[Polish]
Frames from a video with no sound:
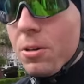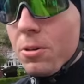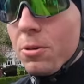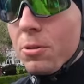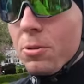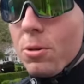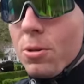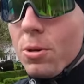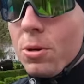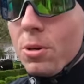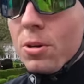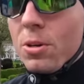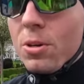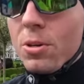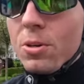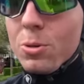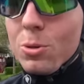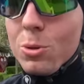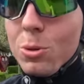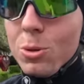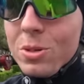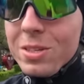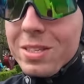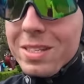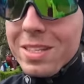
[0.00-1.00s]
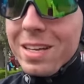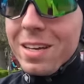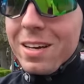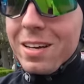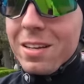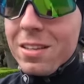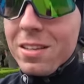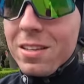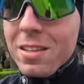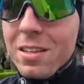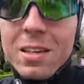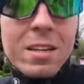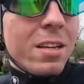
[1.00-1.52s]
Jutro, jutro
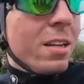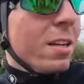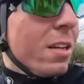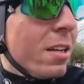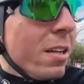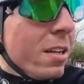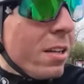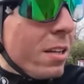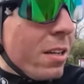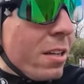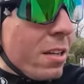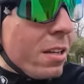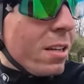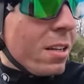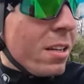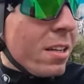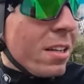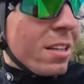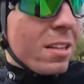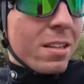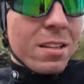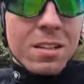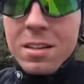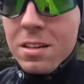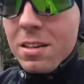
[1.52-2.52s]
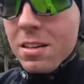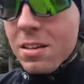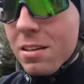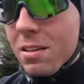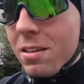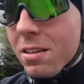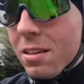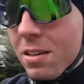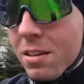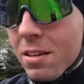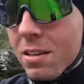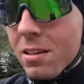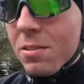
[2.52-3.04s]
start.
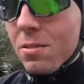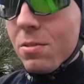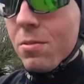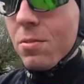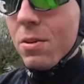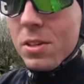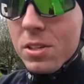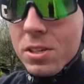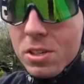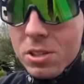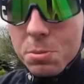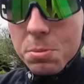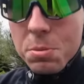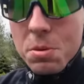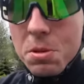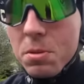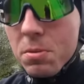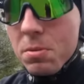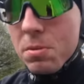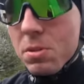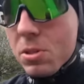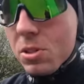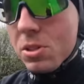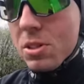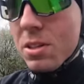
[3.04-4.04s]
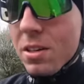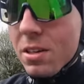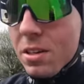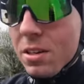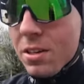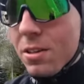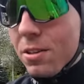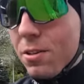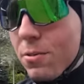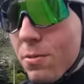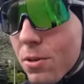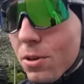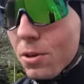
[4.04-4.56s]
E, fajnie, że pojawiły się
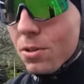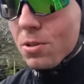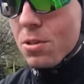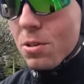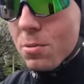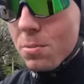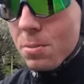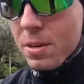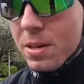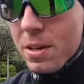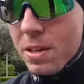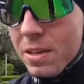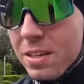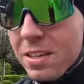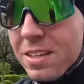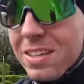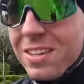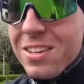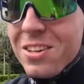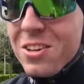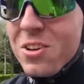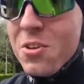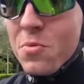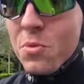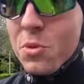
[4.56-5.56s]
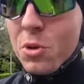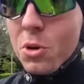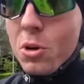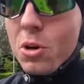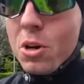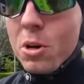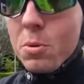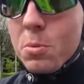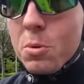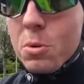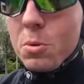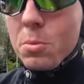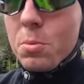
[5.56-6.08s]
dwie osoby.
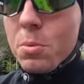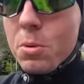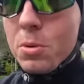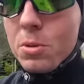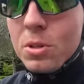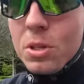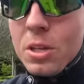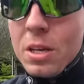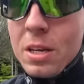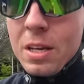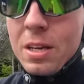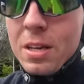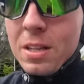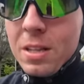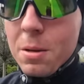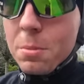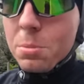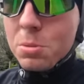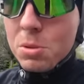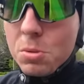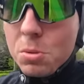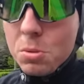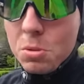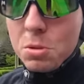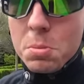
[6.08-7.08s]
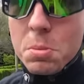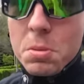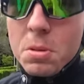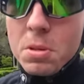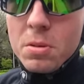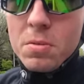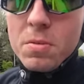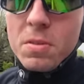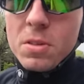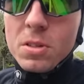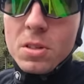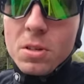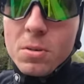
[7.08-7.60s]
Trochę mój błąd. Na przyszłość
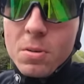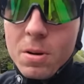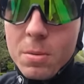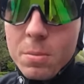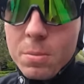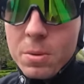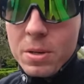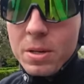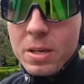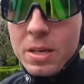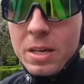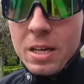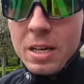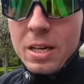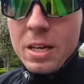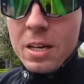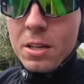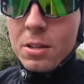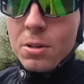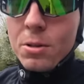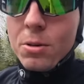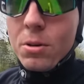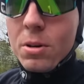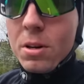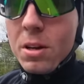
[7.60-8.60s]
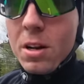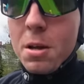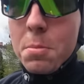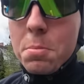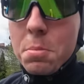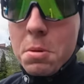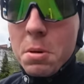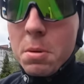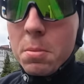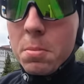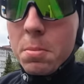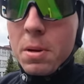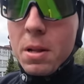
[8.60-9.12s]
będę wiedział, aby trochę
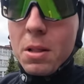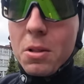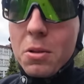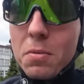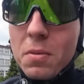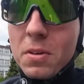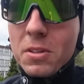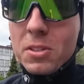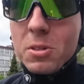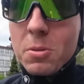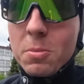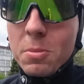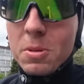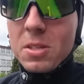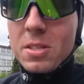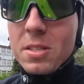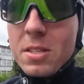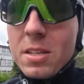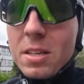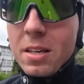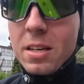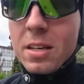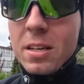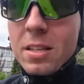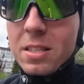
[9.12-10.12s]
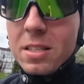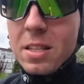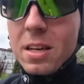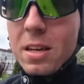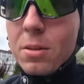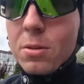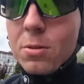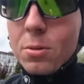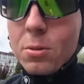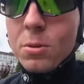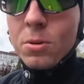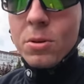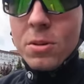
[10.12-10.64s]
lepiej planować miejsce
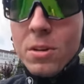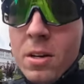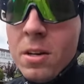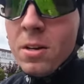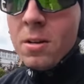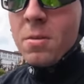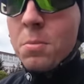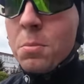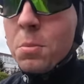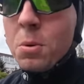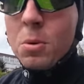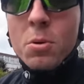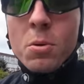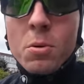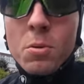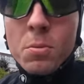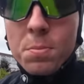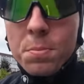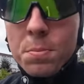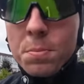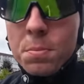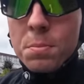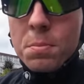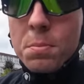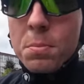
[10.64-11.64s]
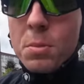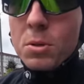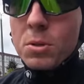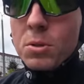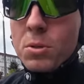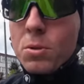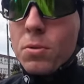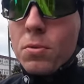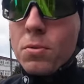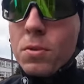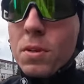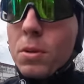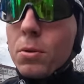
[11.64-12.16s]
startu, bo
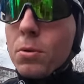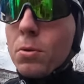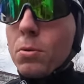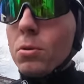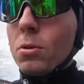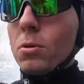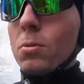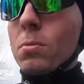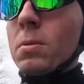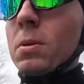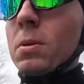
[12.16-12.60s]
mostków nad Rudą